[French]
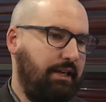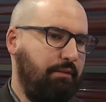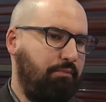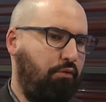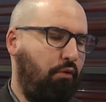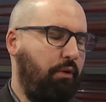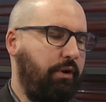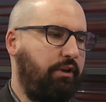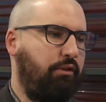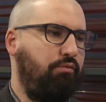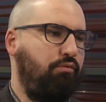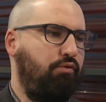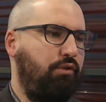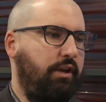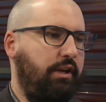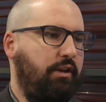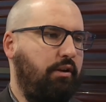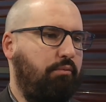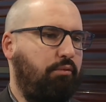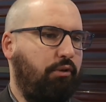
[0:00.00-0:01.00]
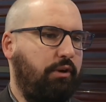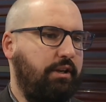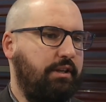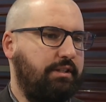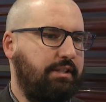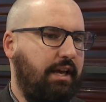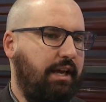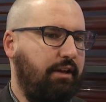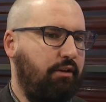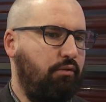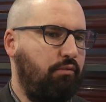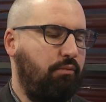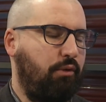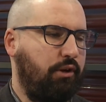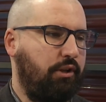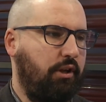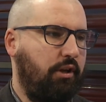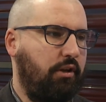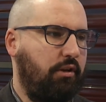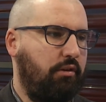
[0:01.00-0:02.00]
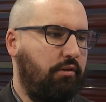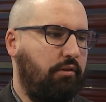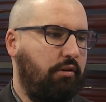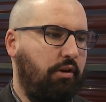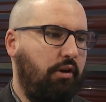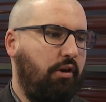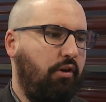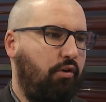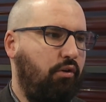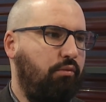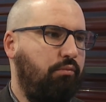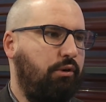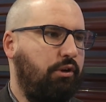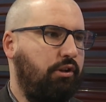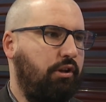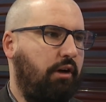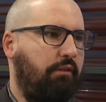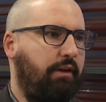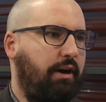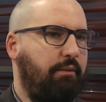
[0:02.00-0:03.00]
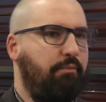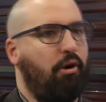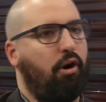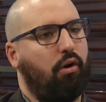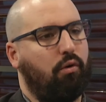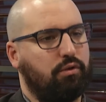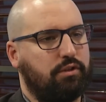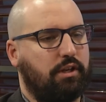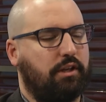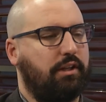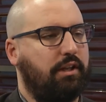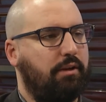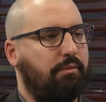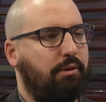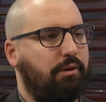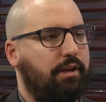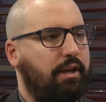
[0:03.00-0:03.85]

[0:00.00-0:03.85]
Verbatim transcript: points cumulés pour les SAG au mois de, novembre auront certainement une